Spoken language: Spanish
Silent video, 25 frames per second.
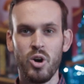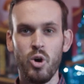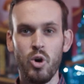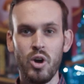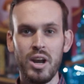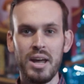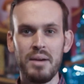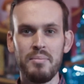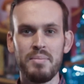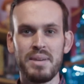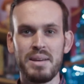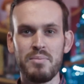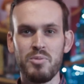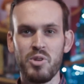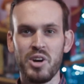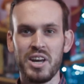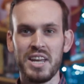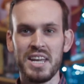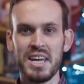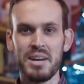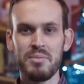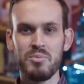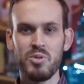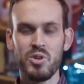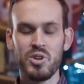Hola, me llamo
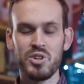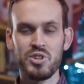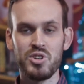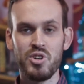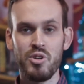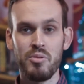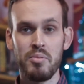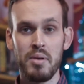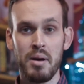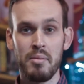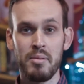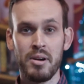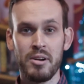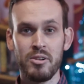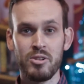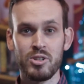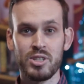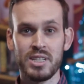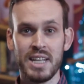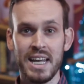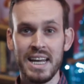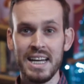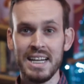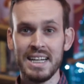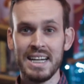Guillermo y hoy voy a
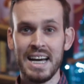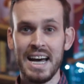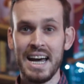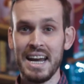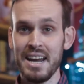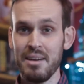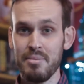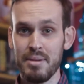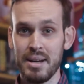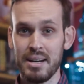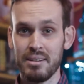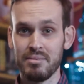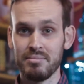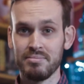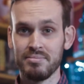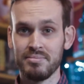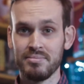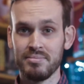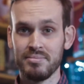hablaros de Annabelle.